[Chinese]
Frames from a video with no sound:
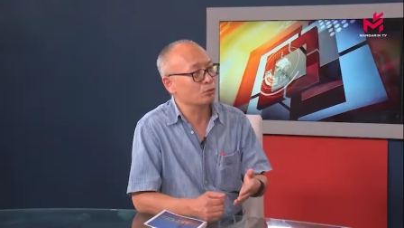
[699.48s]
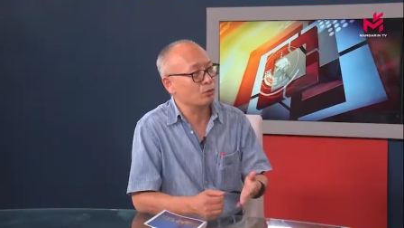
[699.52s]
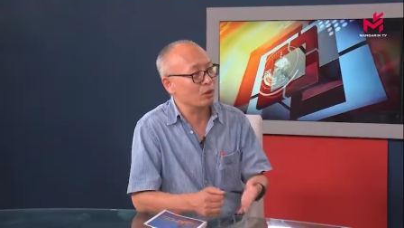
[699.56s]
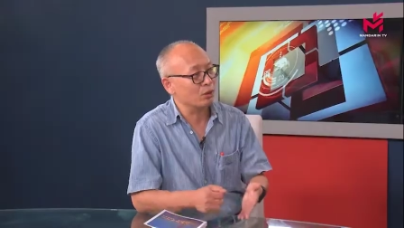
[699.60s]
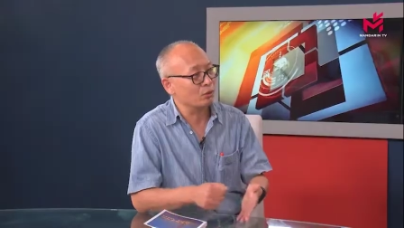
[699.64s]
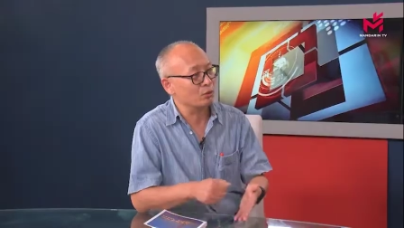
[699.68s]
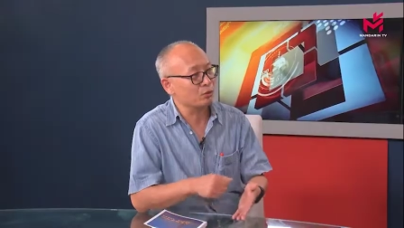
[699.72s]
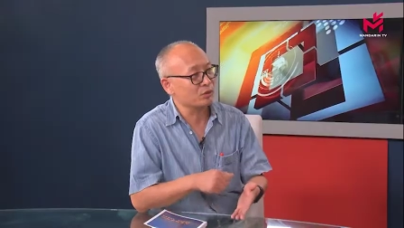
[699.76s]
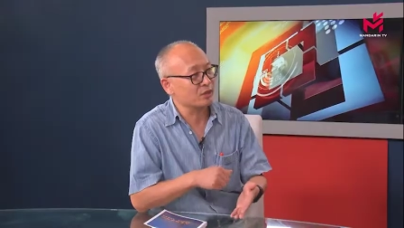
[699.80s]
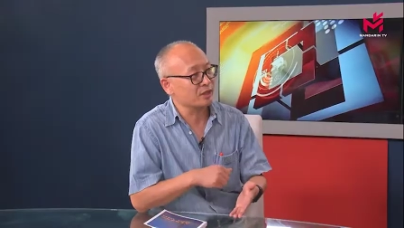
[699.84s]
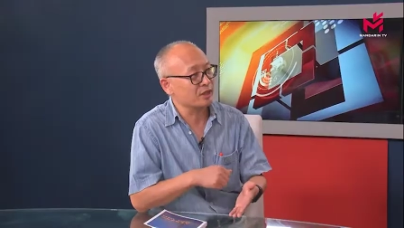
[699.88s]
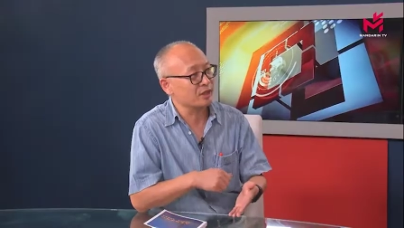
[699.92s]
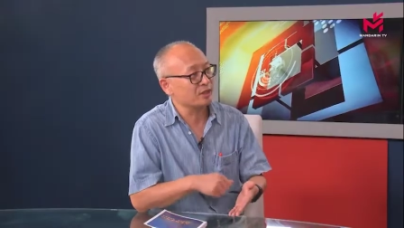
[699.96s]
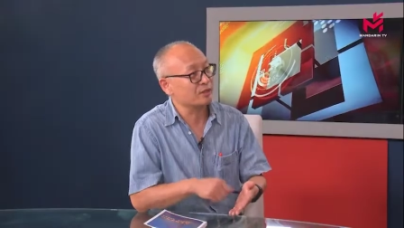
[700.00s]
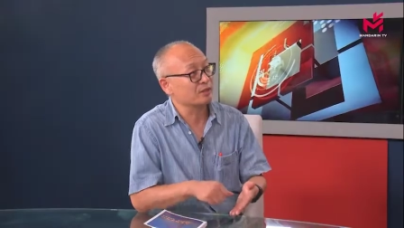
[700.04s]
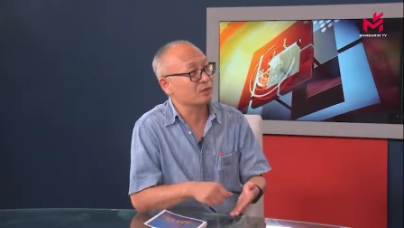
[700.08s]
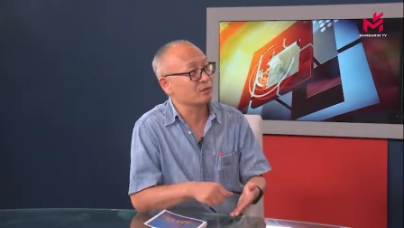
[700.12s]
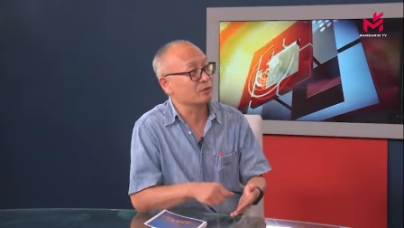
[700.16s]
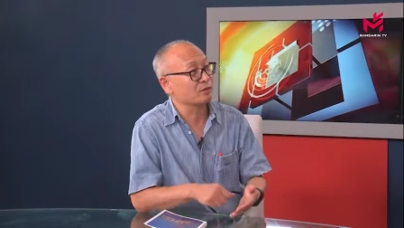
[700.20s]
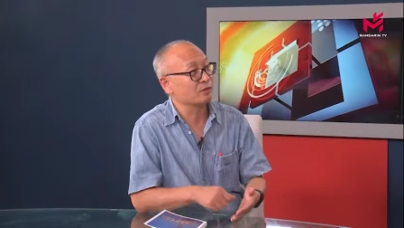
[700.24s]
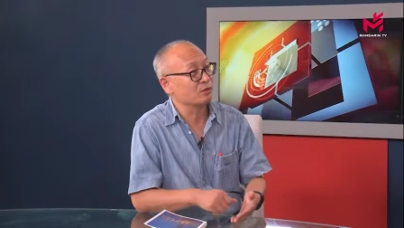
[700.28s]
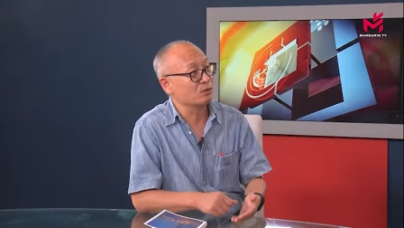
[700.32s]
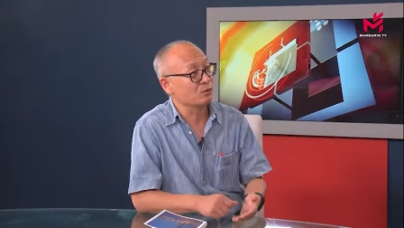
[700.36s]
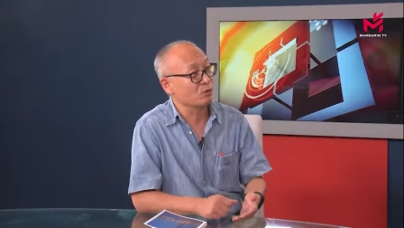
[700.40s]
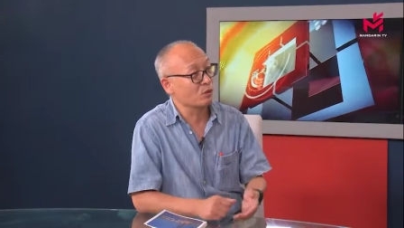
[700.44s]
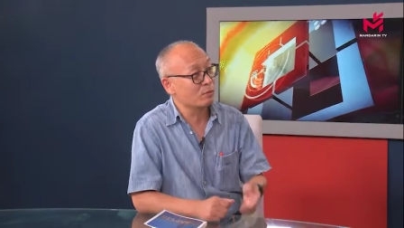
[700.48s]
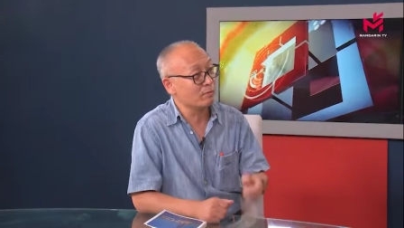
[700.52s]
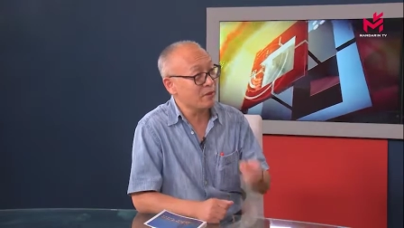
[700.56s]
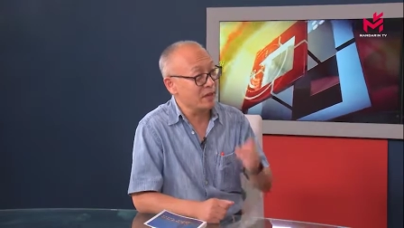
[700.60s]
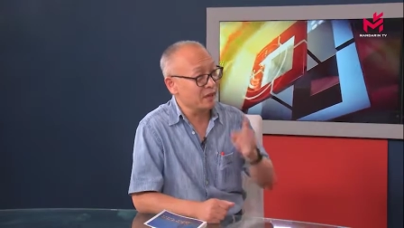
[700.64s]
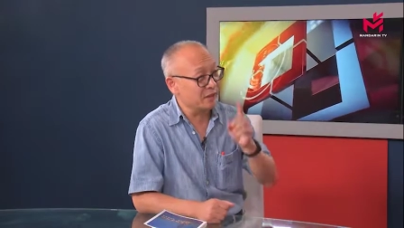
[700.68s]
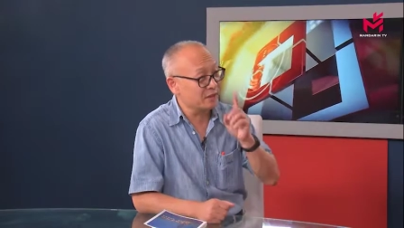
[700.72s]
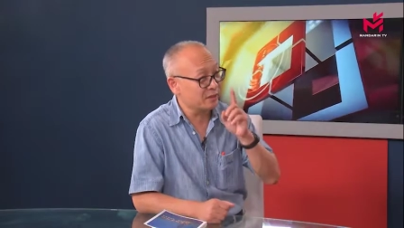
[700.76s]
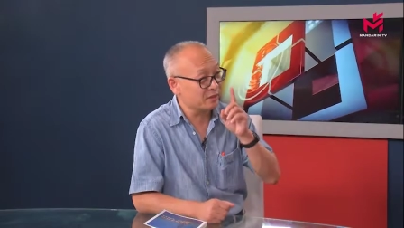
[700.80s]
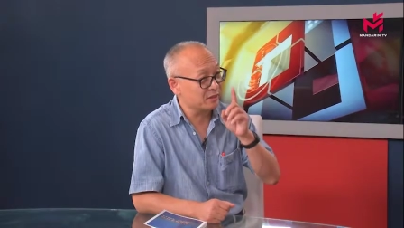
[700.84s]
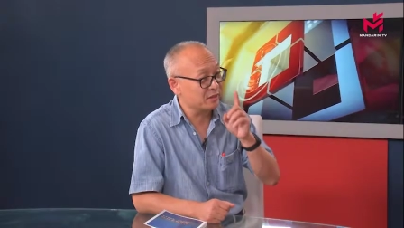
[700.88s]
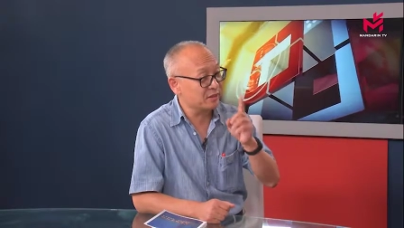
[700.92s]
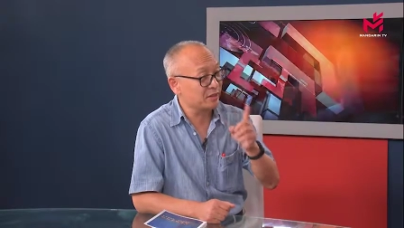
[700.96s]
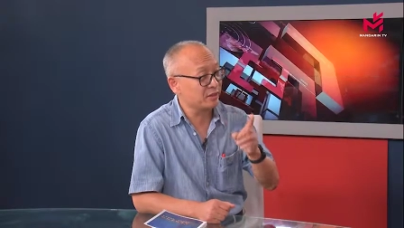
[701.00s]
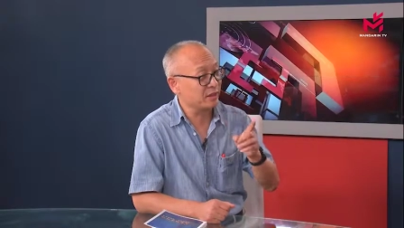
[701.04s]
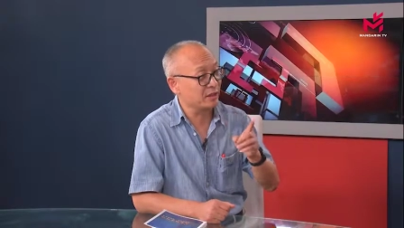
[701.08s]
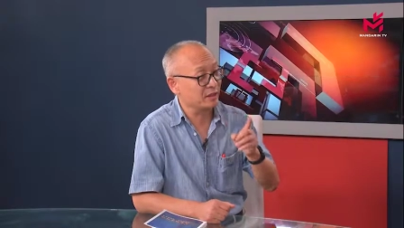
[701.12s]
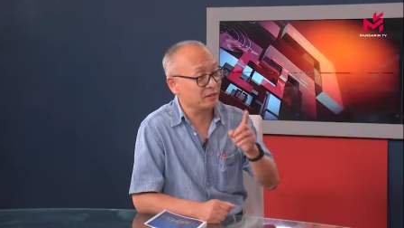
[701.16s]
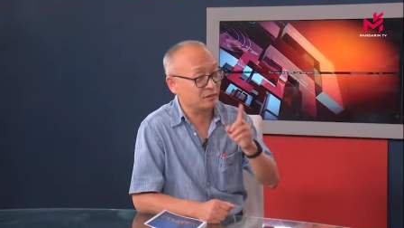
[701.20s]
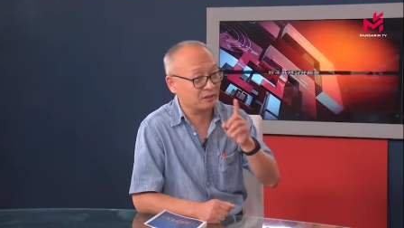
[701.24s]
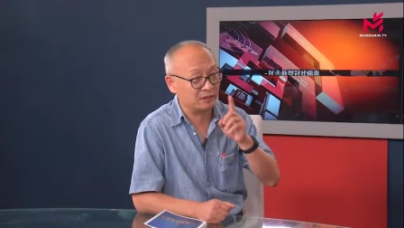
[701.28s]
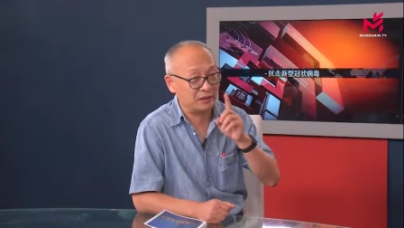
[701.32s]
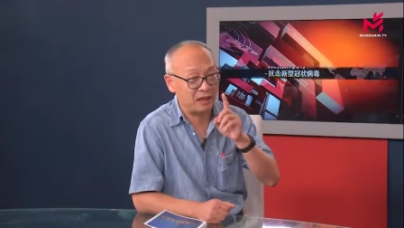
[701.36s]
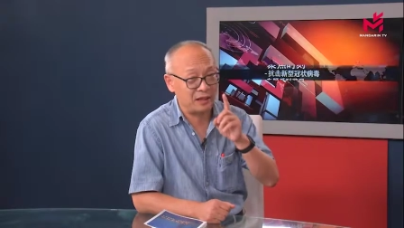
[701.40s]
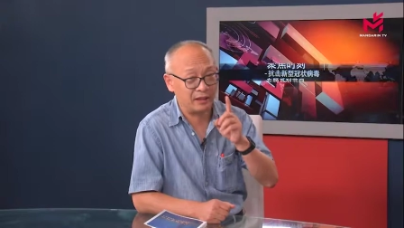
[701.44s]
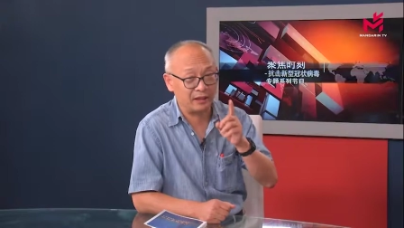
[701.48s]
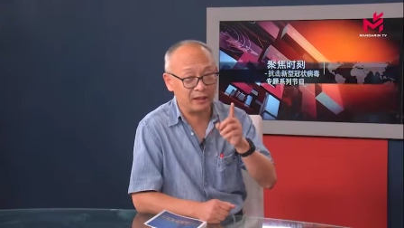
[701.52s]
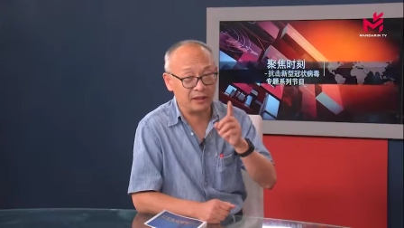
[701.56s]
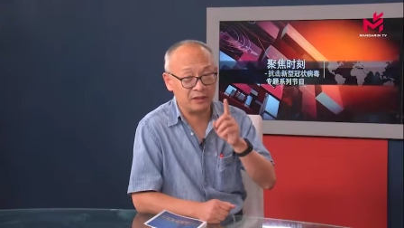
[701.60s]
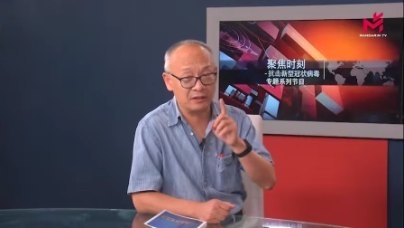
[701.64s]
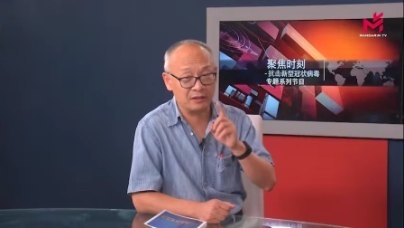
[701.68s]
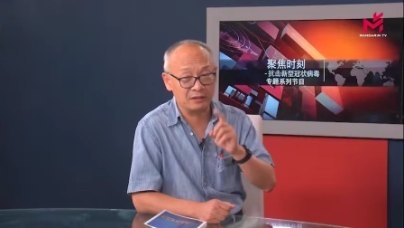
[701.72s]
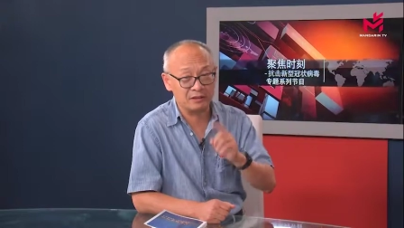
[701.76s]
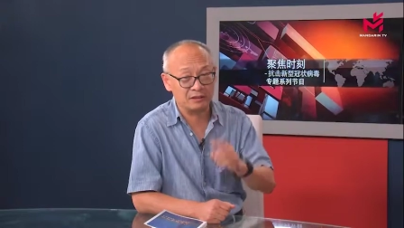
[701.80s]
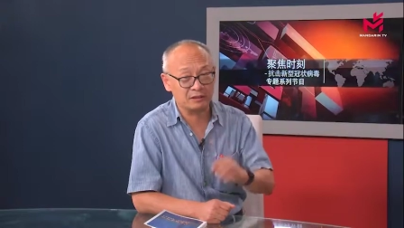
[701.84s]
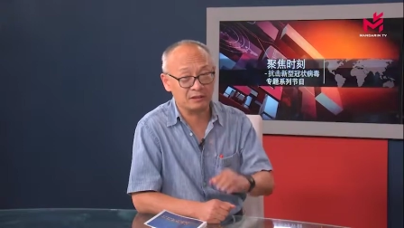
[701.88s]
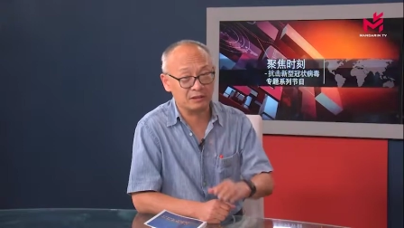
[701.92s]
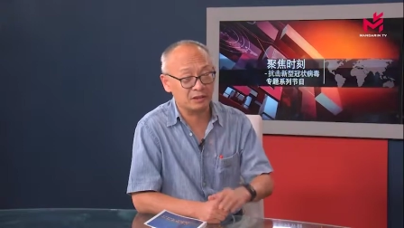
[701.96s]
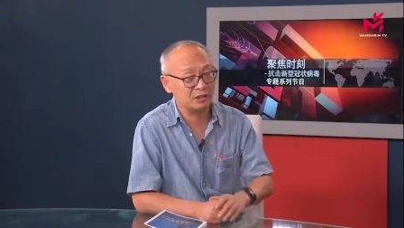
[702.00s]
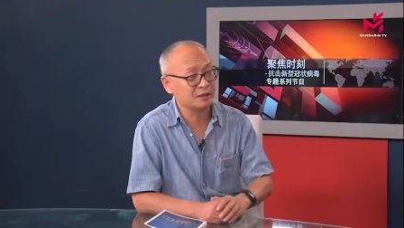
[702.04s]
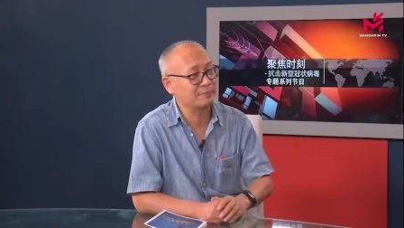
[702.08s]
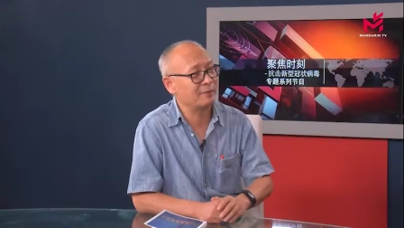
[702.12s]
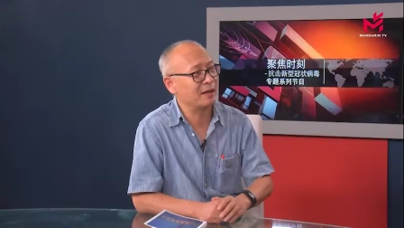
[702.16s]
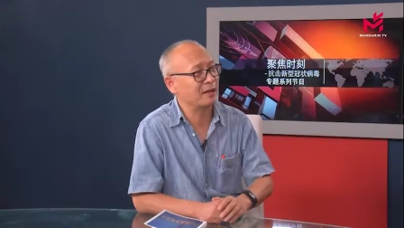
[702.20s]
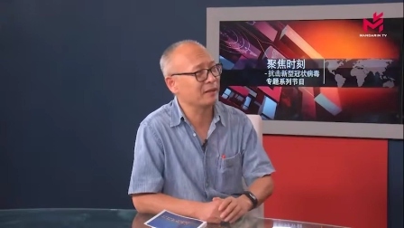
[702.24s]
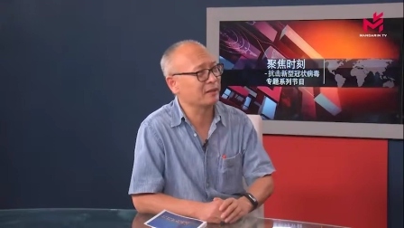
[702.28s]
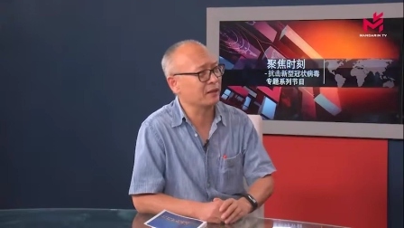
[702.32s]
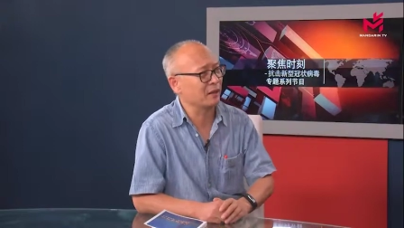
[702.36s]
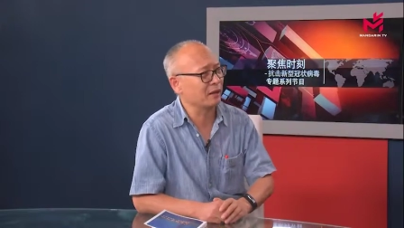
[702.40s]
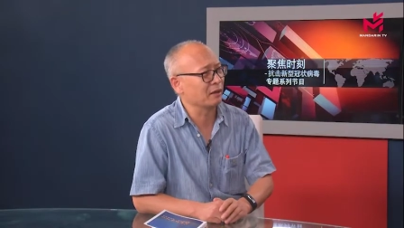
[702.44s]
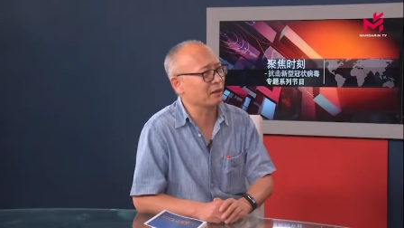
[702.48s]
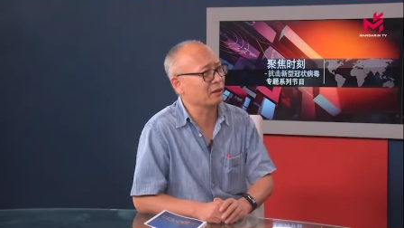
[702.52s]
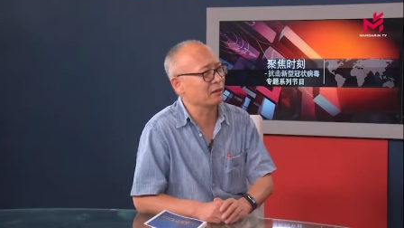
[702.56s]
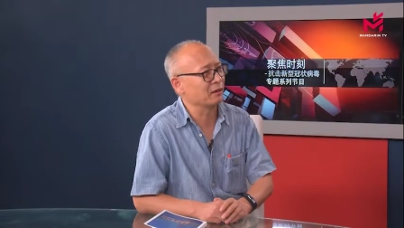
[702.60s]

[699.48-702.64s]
工写信，我每个星期天大概已经七八年了。